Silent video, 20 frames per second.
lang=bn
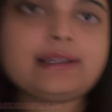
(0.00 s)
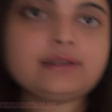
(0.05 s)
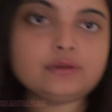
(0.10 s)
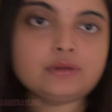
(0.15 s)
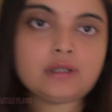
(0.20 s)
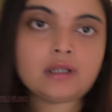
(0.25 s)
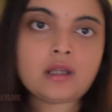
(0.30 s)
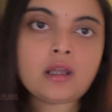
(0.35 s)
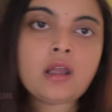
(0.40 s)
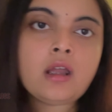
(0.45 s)

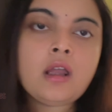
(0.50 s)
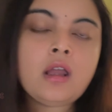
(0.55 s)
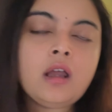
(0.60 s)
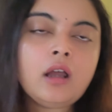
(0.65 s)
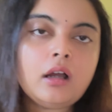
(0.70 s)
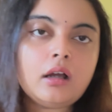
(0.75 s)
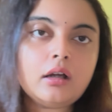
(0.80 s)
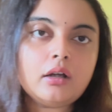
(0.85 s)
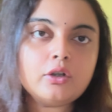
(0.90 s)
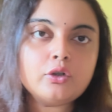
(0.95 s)
এতটা
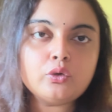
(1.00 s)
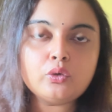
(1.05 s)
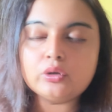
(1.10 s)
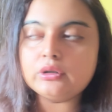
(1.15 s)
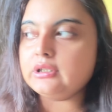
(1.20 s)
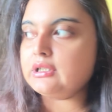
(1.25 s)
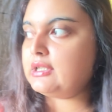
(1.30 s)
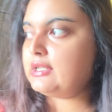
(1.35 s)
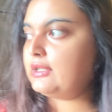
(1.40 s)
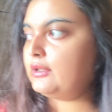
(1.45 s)
রোদ
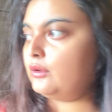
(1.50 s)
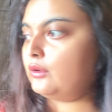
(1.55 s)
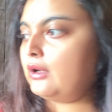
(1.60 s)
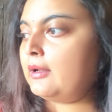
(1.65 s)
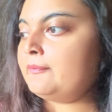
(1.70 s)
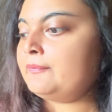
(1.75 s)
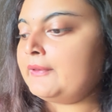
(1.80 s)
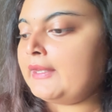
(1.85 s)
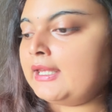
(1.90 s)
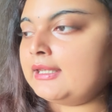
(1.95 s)
ছিল না
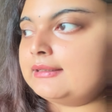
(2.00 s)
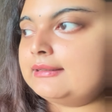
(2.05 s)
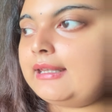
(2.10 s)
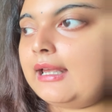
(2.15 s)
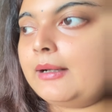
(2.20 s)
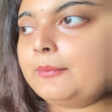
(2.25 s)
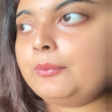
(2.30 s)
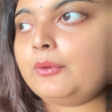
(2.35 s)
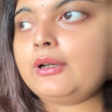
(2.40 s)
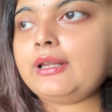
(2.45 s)

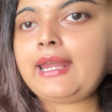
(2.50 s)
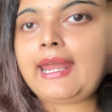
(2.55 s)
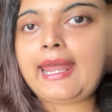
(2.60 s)
তারপরে